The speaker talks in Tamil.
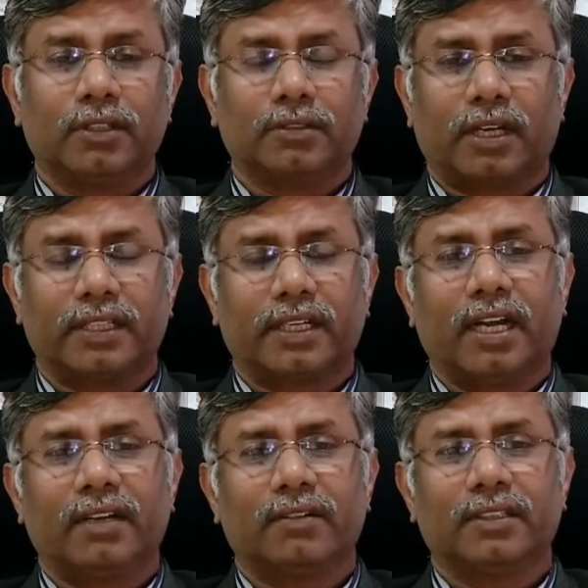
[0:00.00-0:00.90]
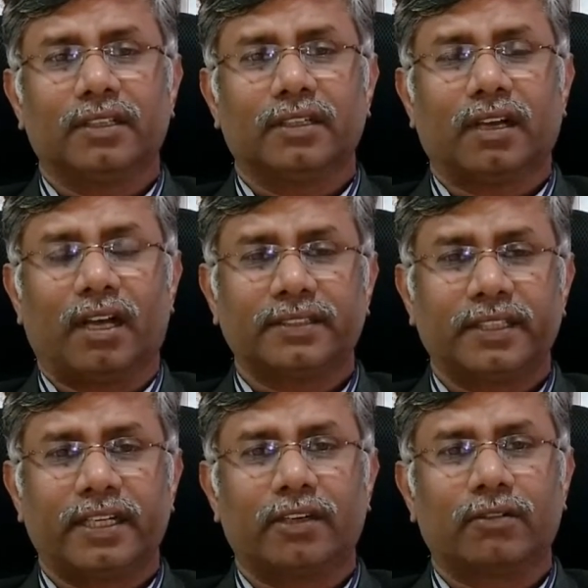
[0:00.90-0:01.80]
ஸோ அதுக்காக வந்து
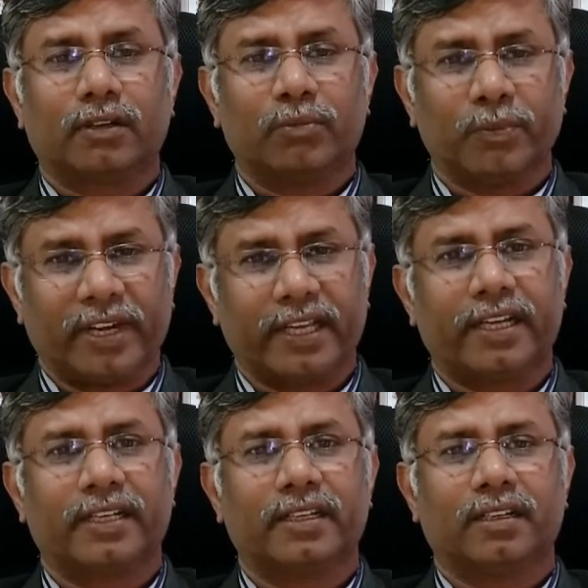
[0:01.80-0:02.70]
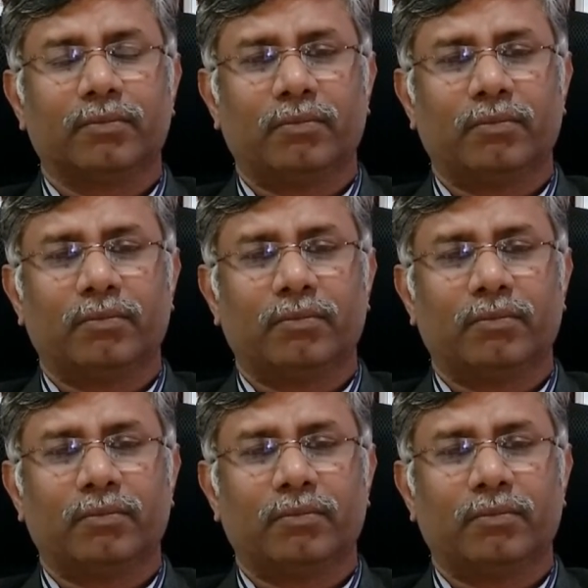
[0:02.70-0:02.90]
ஆசிரியர்களும் ரொம்ப மெனக்கெட்டு